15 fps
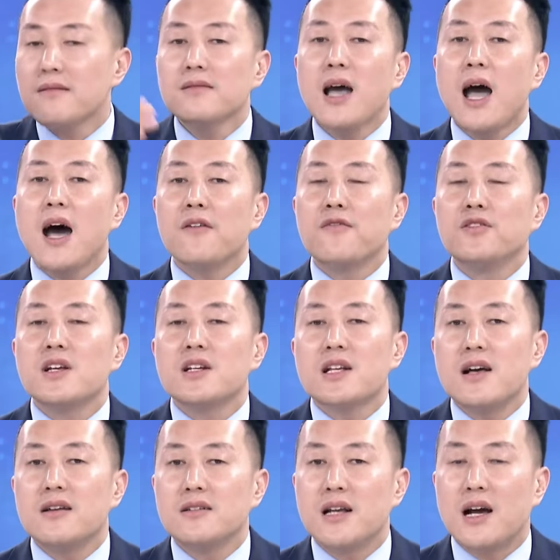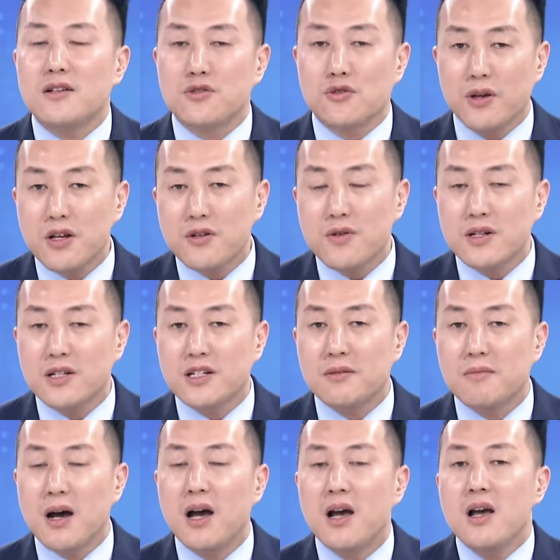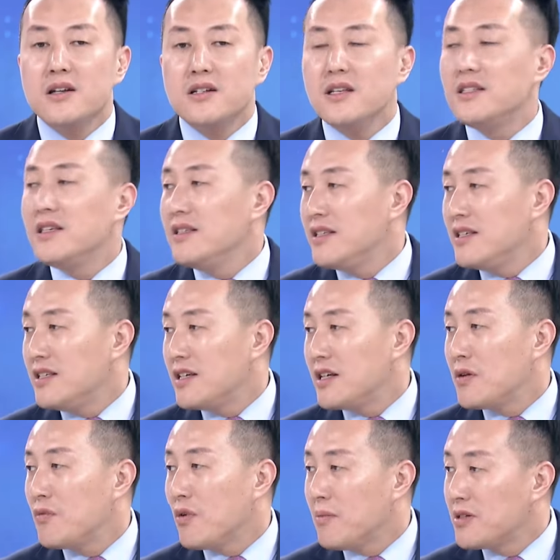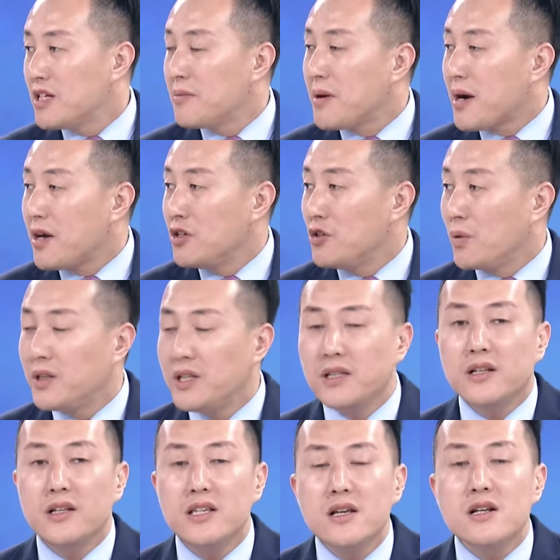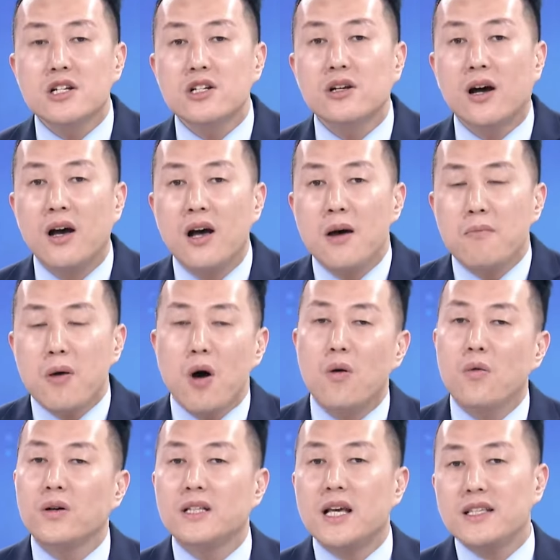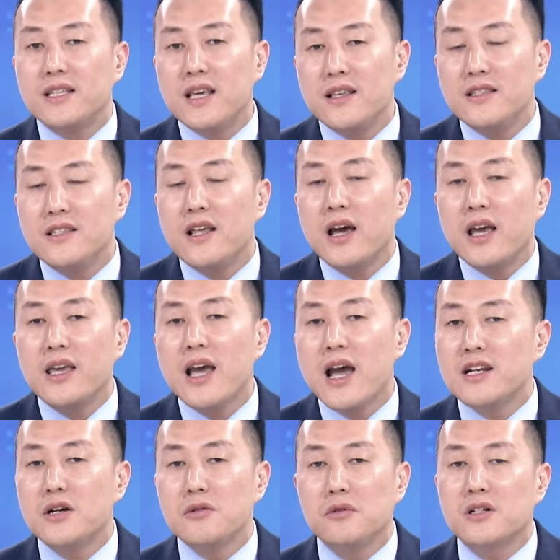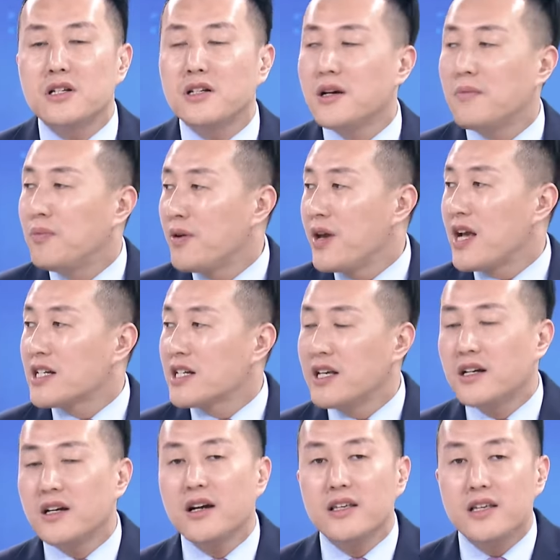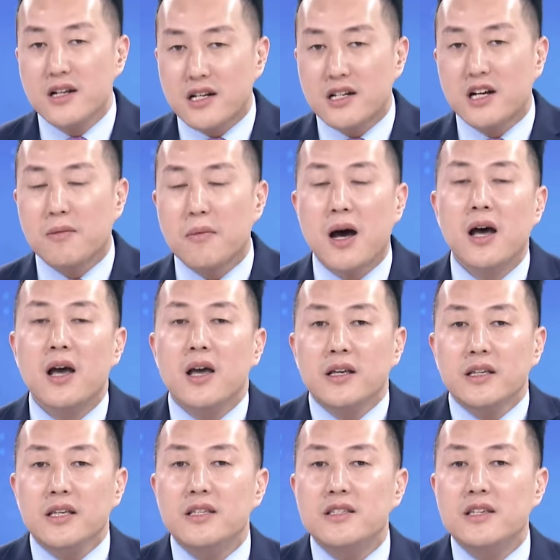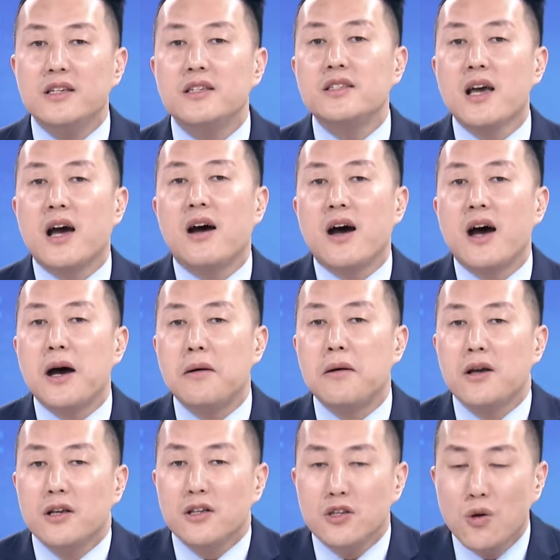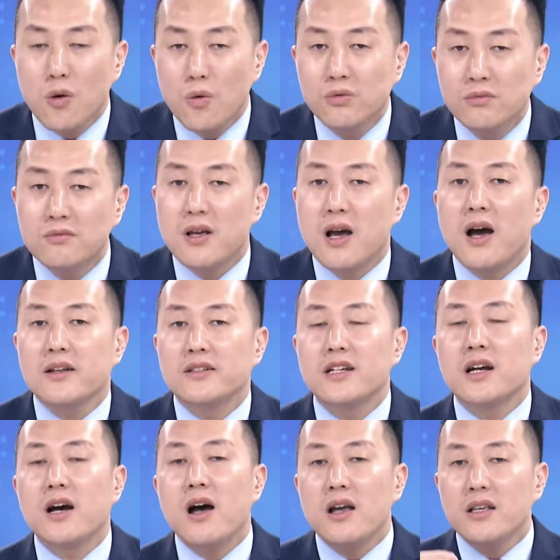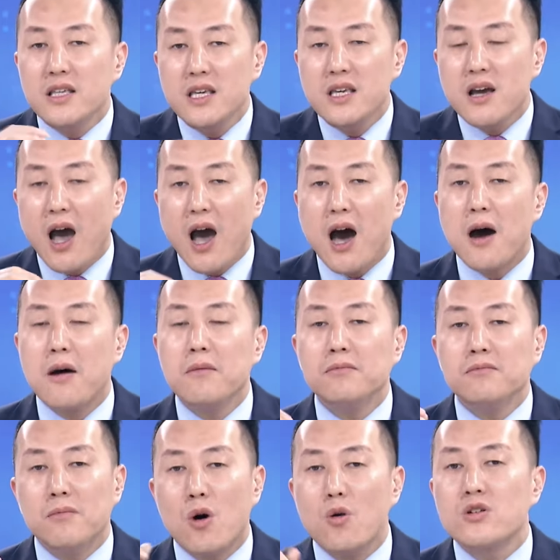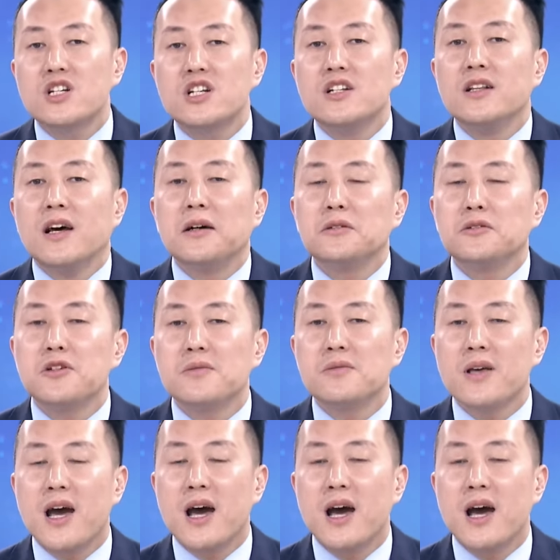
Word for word: 大幅的上涨，所以说是什么人形机器人？我们这边有一定的映射，包括在前期的 AI 人工智能不也是一个映射吗？以及像啊。优啊，这个亿航某智能，对不对？